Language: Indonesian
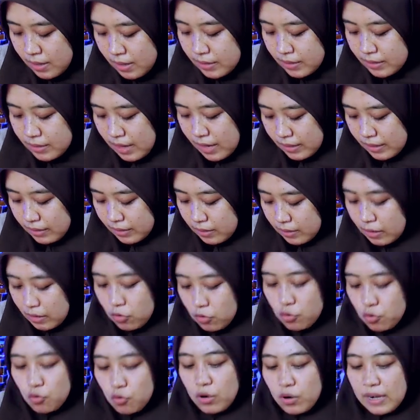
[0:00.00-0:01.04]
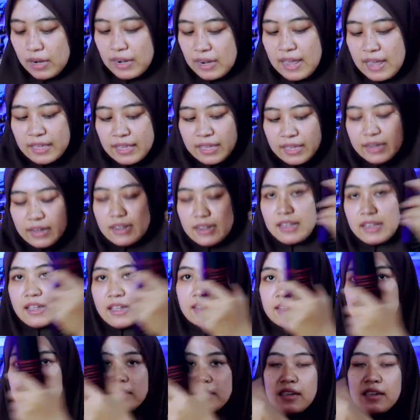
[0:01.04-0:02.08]
Dan keunggulan lagi dari
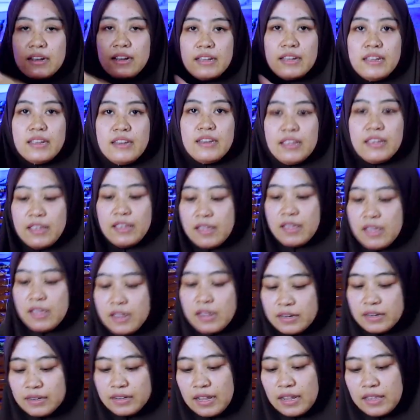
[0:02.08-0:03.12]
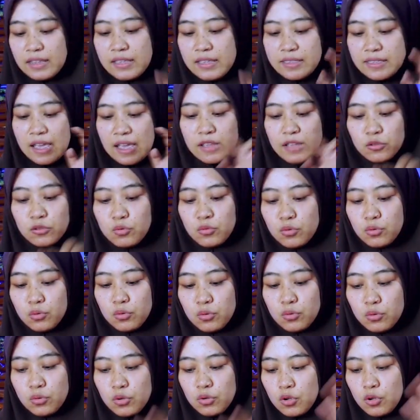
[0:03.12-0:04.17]
yang tactical ini, dari
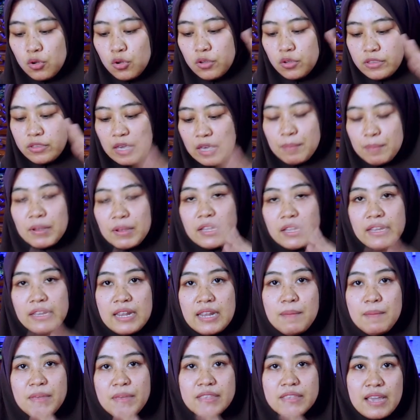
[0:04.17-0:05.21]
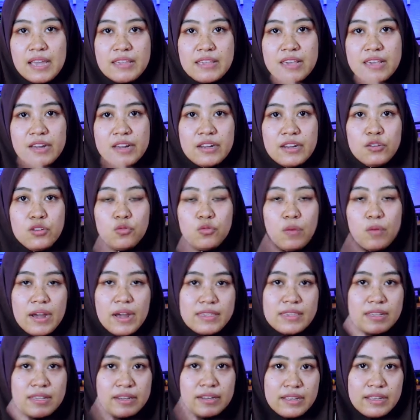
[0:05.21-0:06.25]
satu chamber ini bisa jadi dua
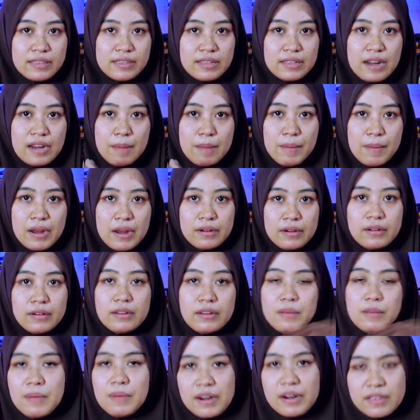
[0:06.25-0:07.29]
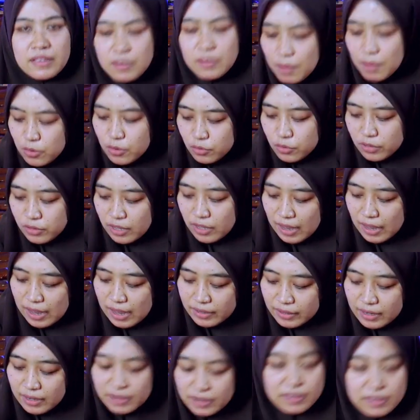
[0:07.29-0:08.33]
jenis senapan. Gimana sih maksudnya Kak
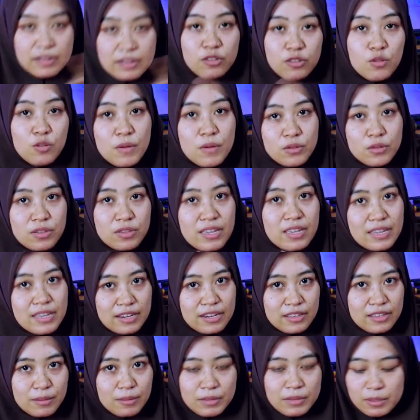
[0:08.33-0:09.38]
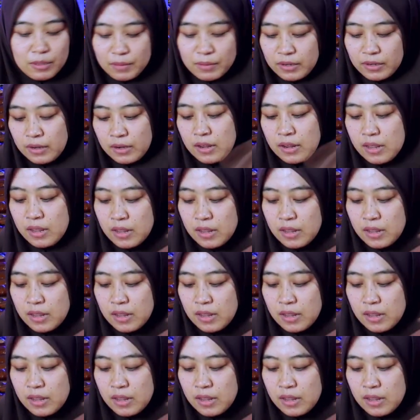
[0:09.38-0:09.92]
Adel? Jadi itu maksudnya gini teman-teman.